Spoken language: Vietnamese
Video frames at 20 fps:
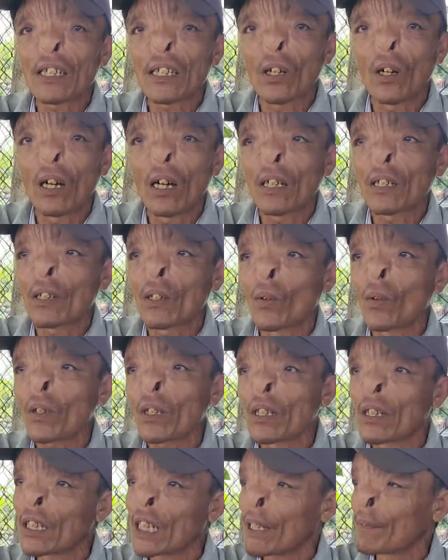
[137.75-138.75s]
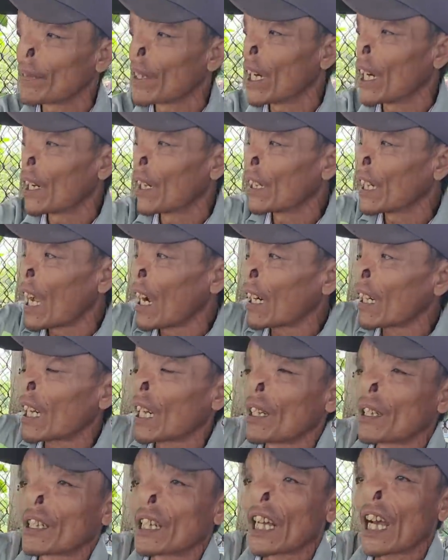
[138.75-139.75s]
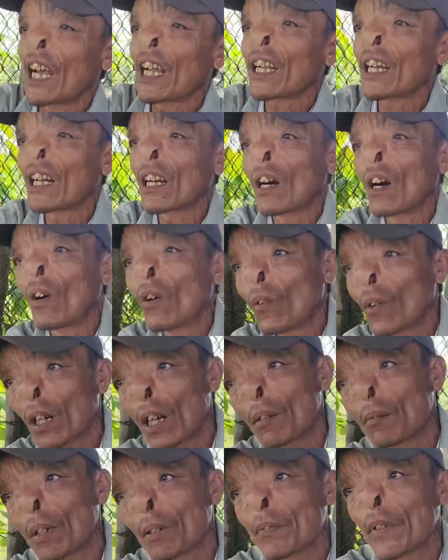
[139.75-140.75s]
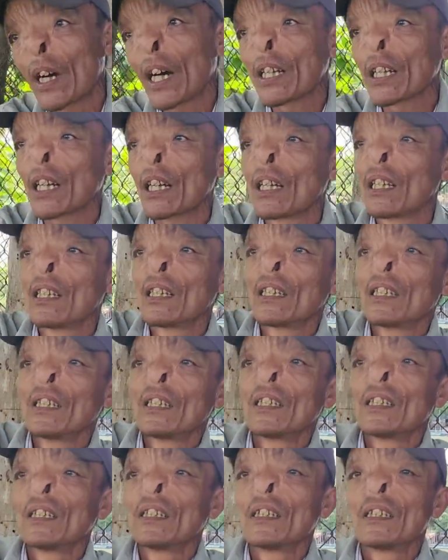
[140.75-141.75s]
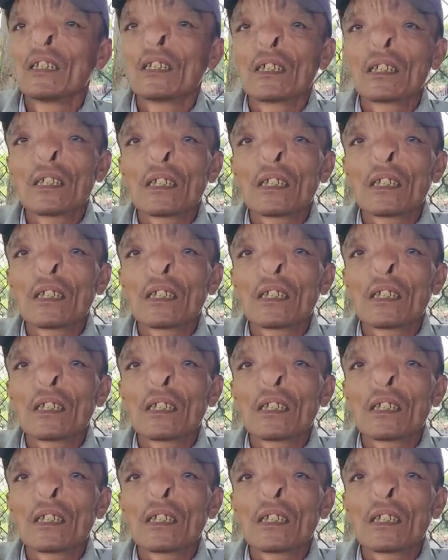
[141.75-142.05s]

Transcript: chờ chủ dựa đem về nắng này trải cà lậu đó mình phơi đó ờ